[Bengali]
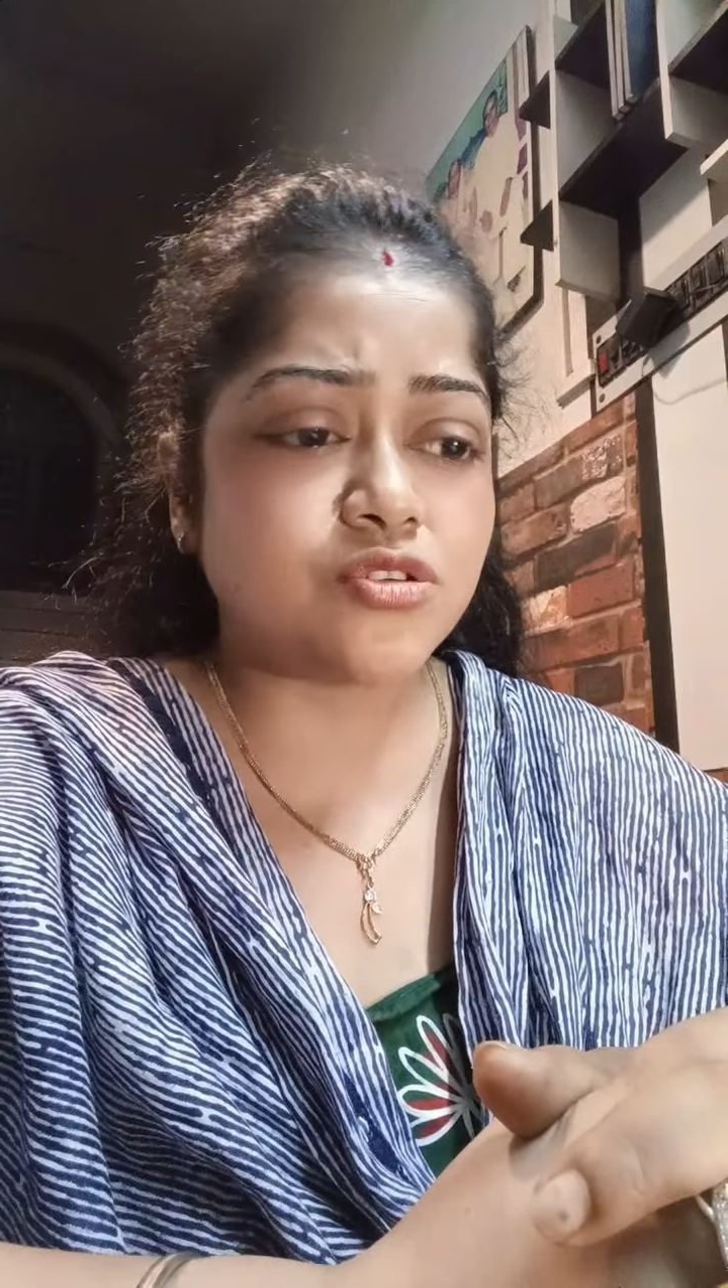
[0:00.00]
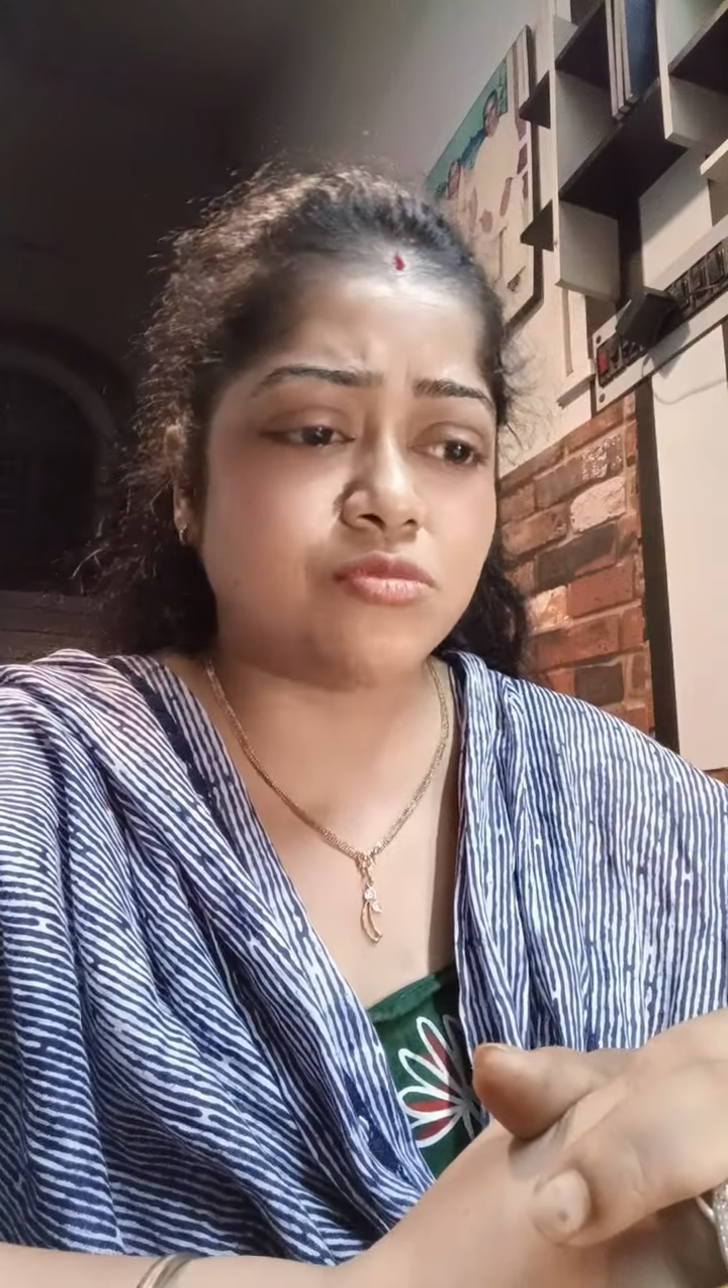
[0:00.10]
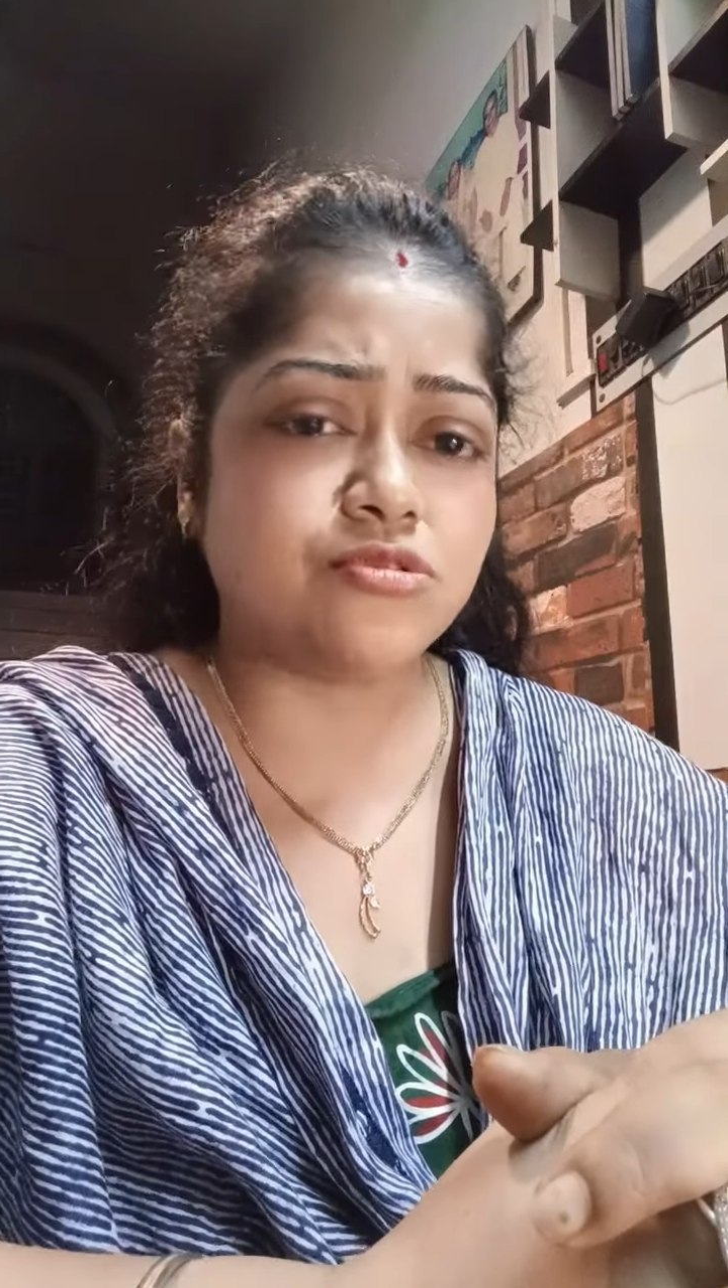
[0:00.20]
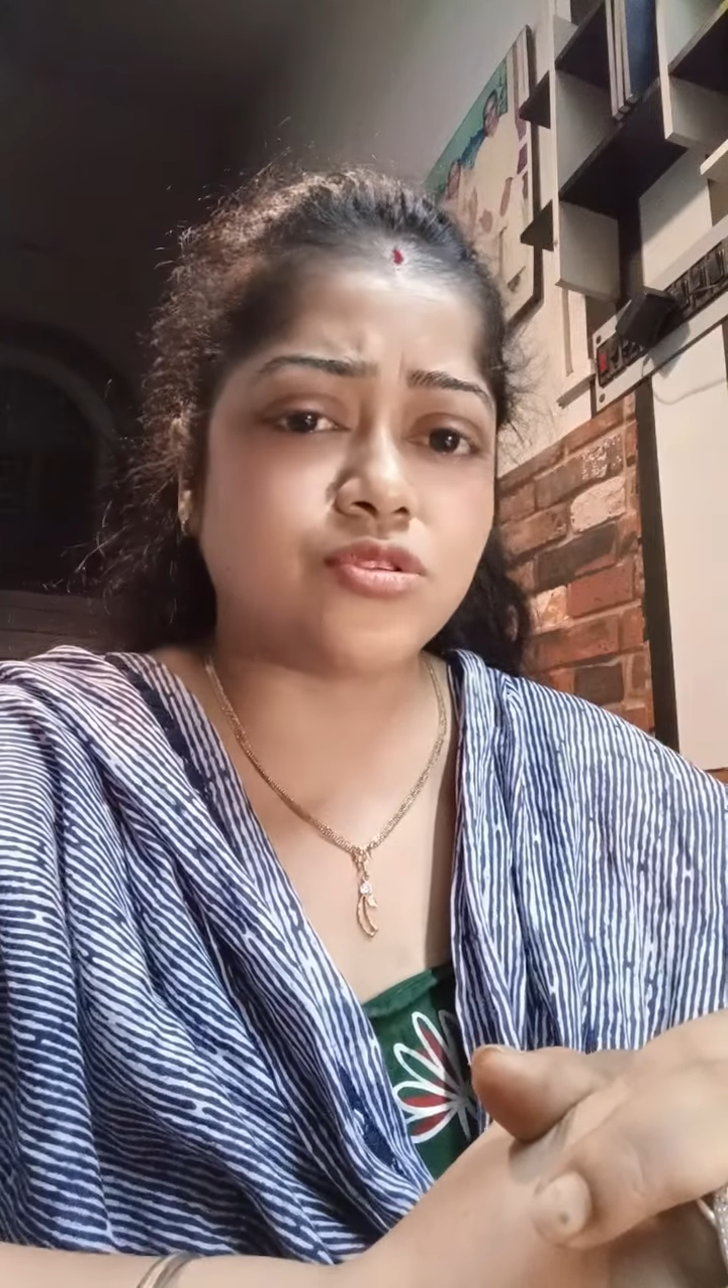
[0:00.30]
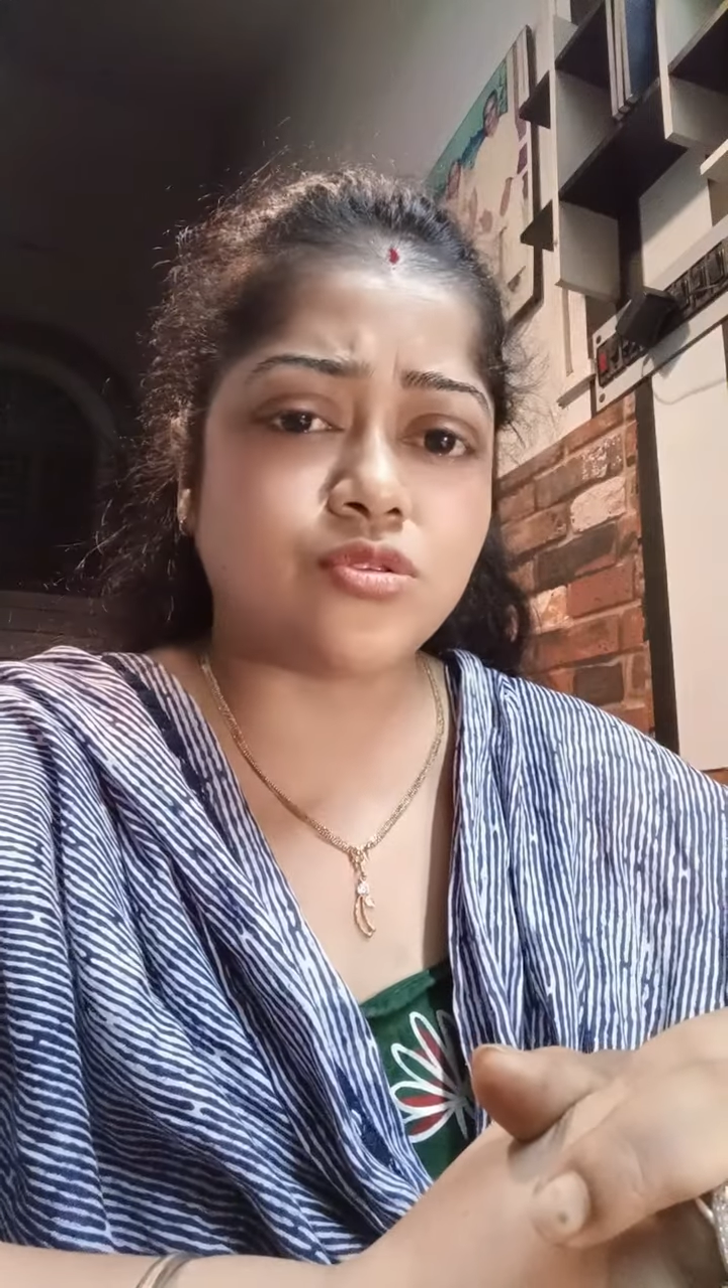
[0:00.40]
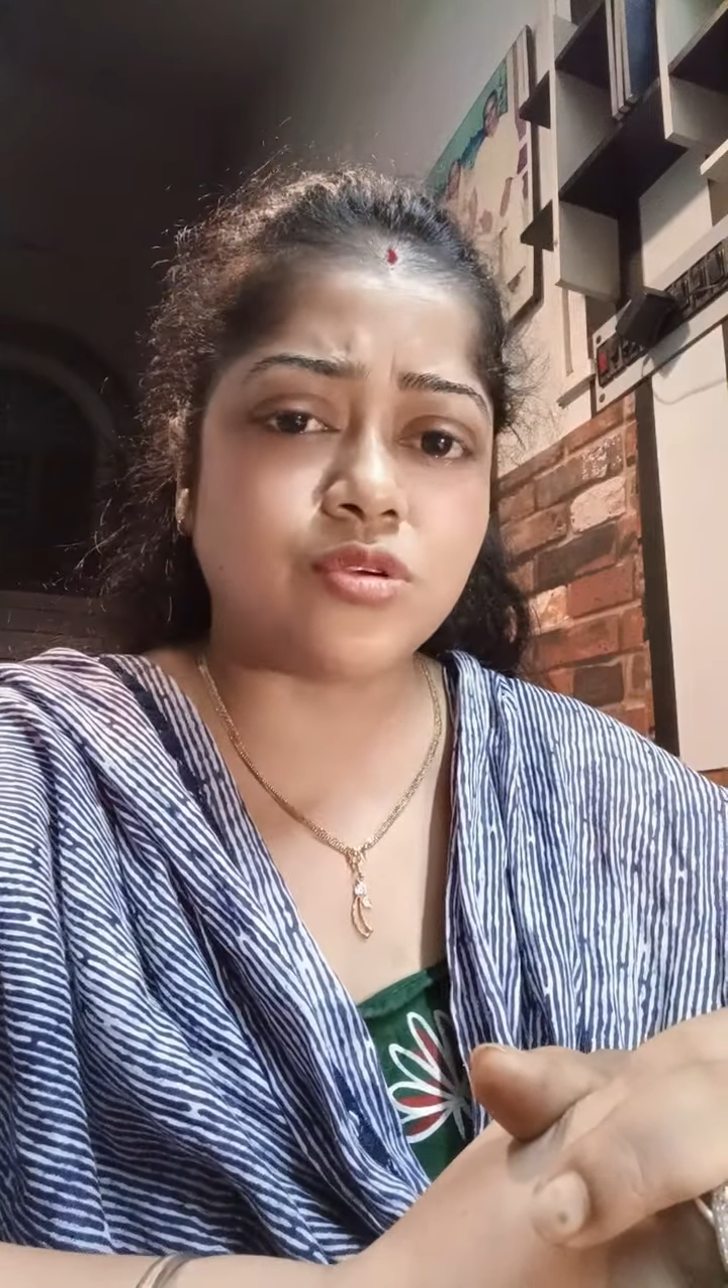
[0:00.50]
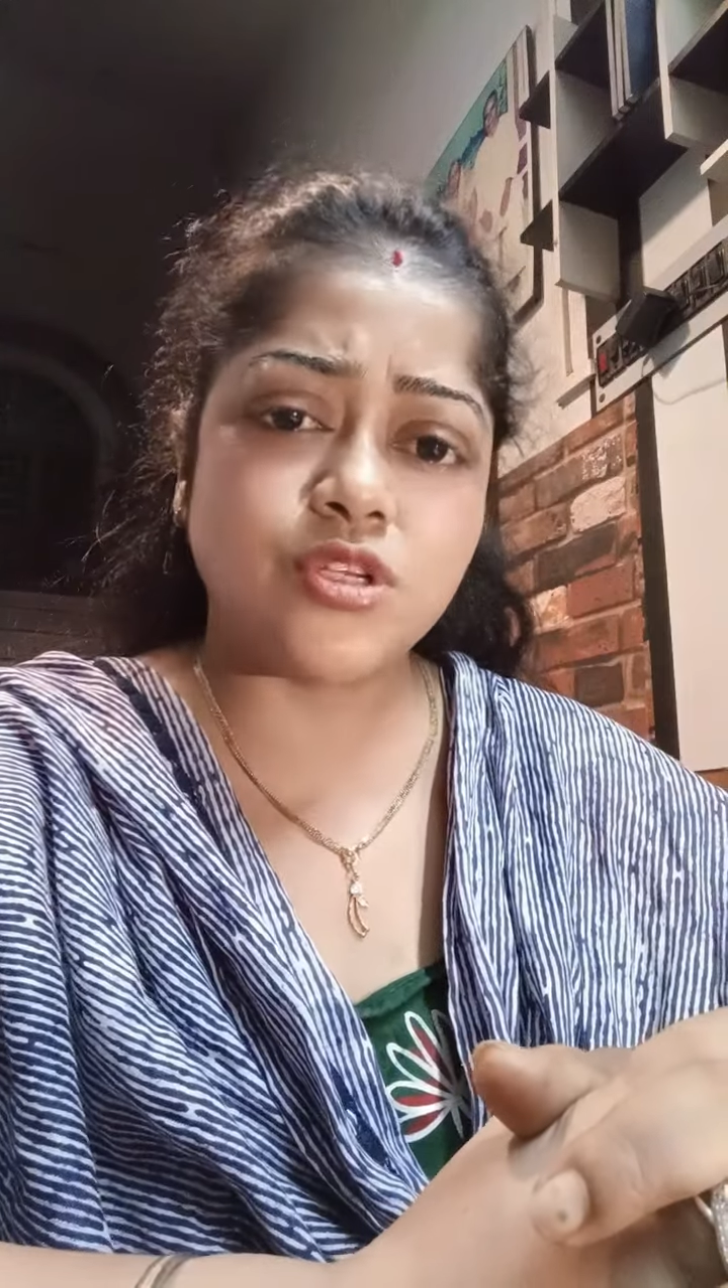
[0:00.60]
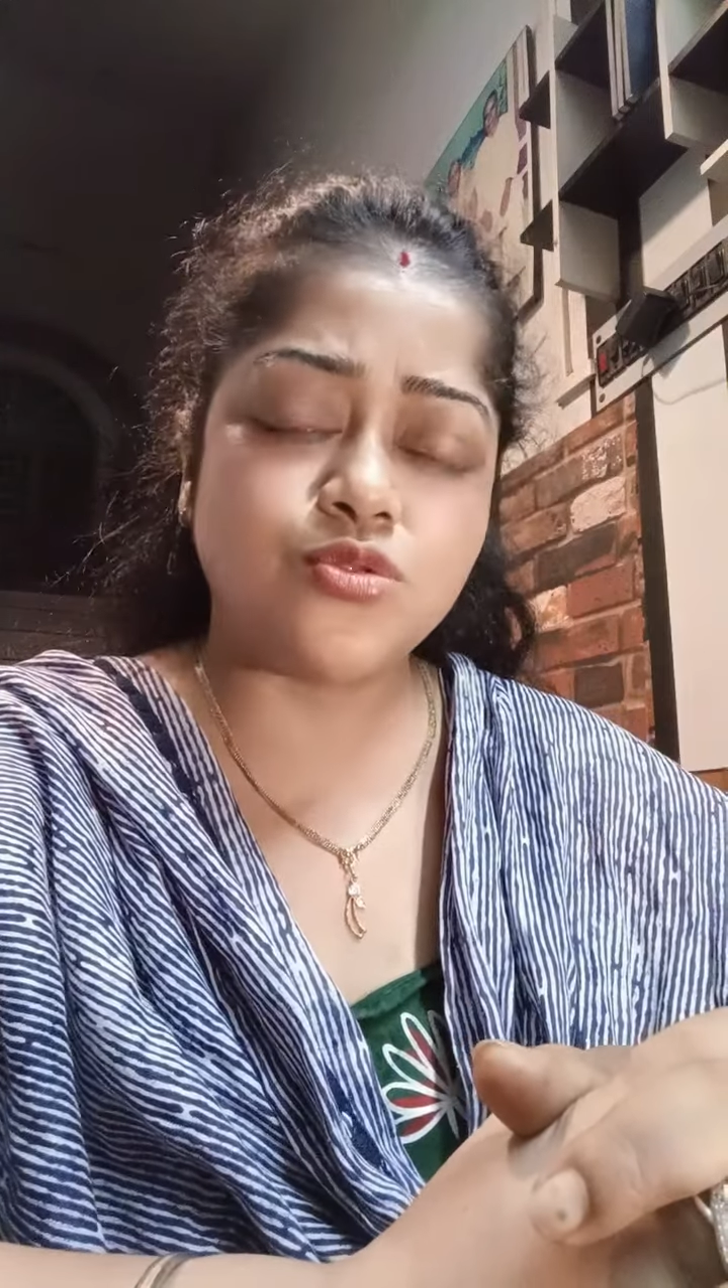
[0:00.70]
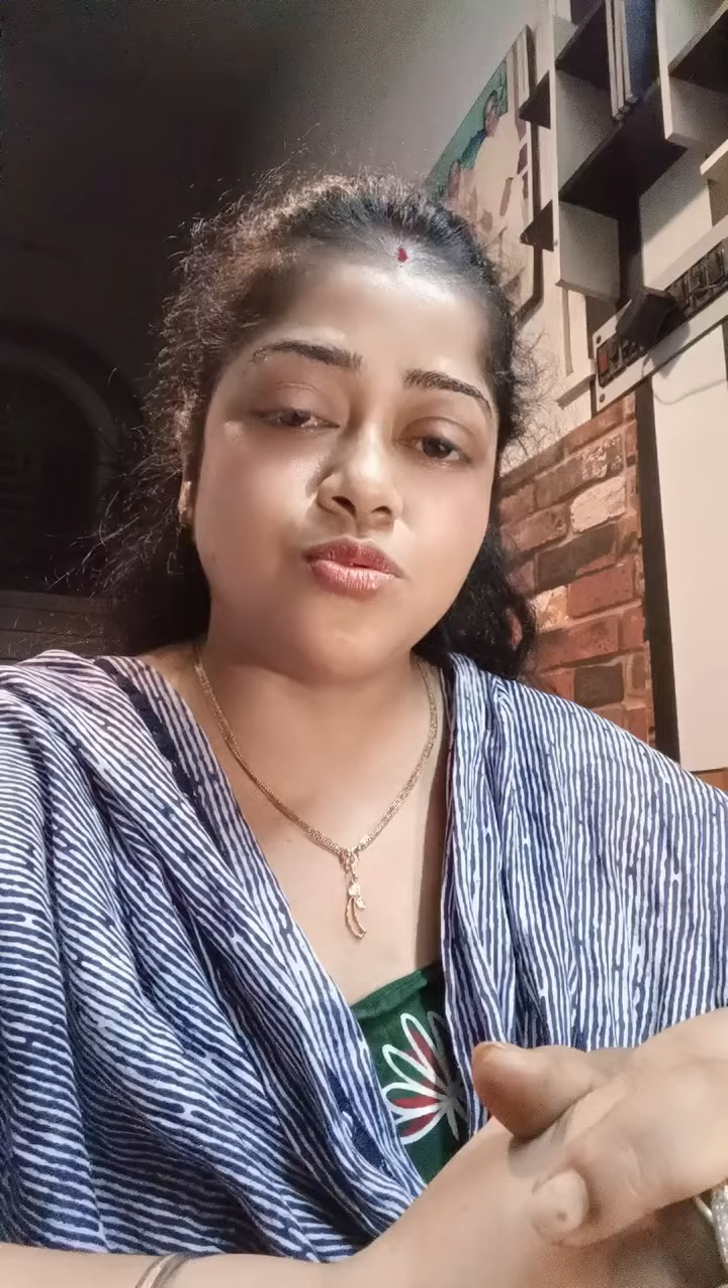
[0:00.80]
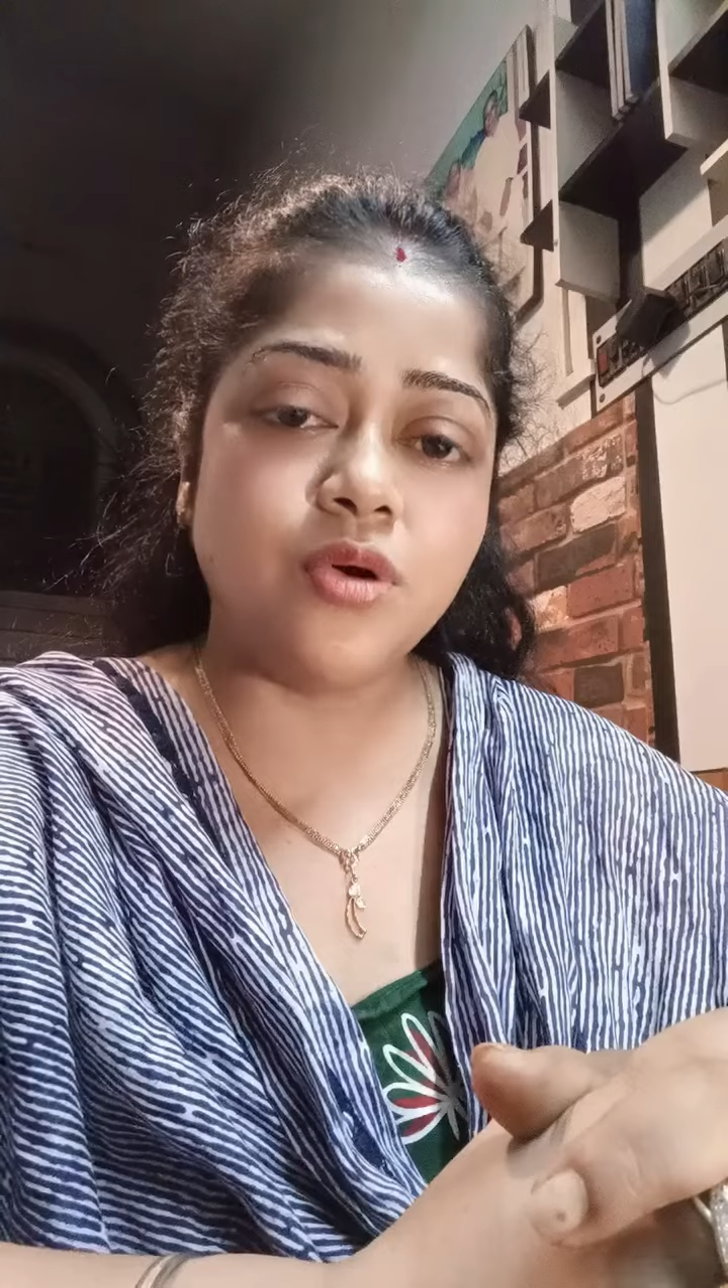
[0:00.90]
সমস্ত
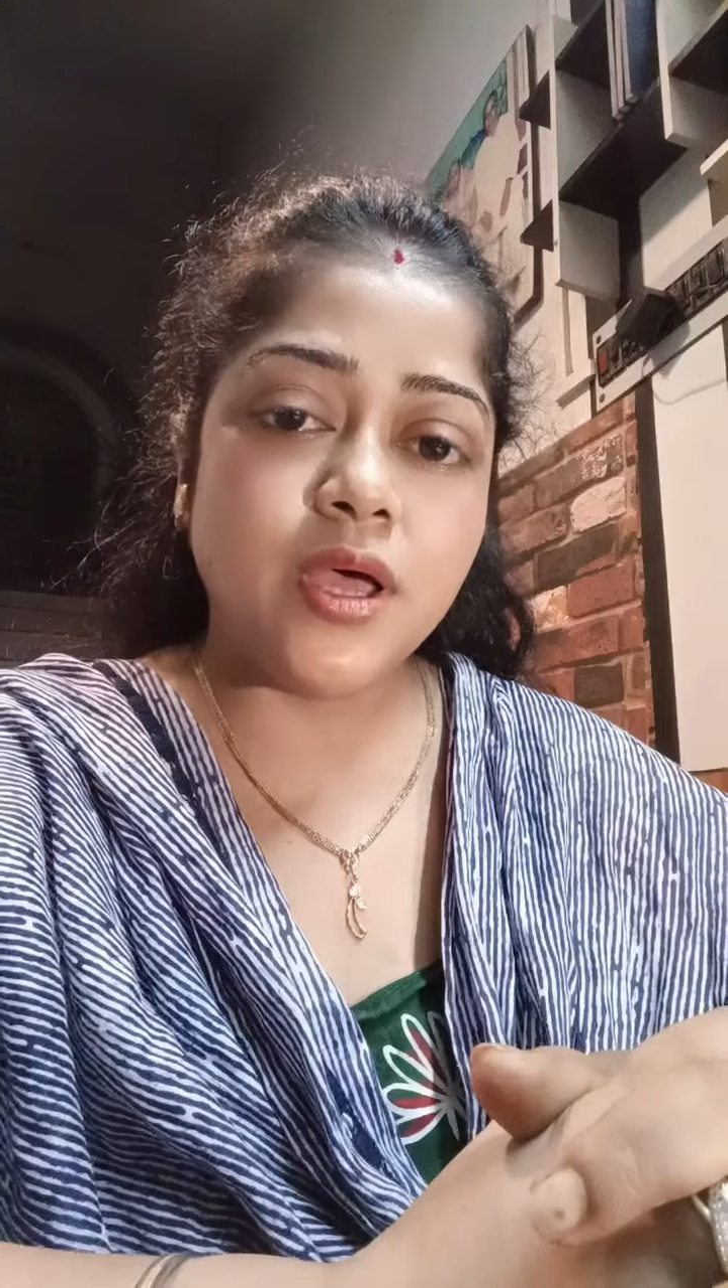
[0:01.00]
কিছু